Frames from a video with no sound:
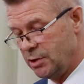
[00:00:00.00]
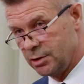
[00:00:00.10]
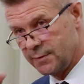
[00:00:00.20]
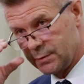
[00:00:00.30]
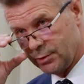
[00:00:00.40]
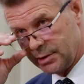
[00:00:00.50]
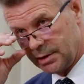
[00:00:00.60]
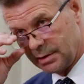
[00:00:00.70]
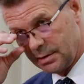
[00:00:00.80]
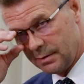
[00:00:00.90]
milionów
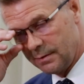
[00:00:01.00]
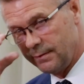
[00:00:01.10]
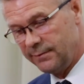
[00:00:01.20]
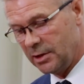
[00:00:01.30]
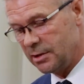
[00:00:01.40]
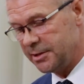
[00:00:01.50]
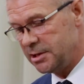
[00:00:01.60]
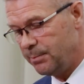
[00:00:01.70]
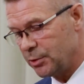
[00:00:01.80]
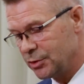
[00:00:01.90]
złotych w
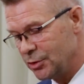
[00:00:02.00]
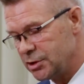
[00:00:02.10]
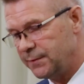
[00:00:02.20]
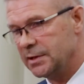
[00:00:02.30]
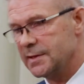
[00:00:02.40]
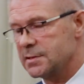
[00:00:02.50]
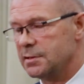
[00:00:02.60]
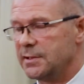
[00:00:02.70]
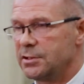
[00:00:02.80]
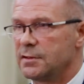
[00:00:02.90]
wieloletniej prognozie
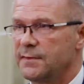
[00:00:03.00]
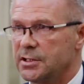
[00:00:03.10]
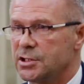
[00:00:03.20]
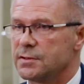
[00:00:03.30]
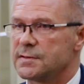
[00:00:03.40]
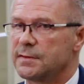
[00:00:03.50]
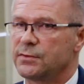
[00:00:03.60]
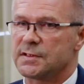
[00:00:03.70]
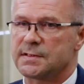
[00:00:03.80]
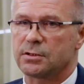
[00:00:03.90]
finansowej do
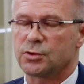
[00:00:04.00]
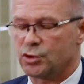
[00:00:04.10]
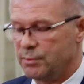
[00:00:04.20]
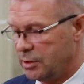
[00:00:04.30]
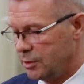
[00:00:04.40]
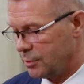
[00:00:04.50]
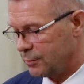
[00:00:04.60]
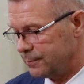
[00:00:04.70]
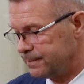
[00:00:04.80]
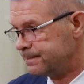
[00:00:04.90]
2027 roku.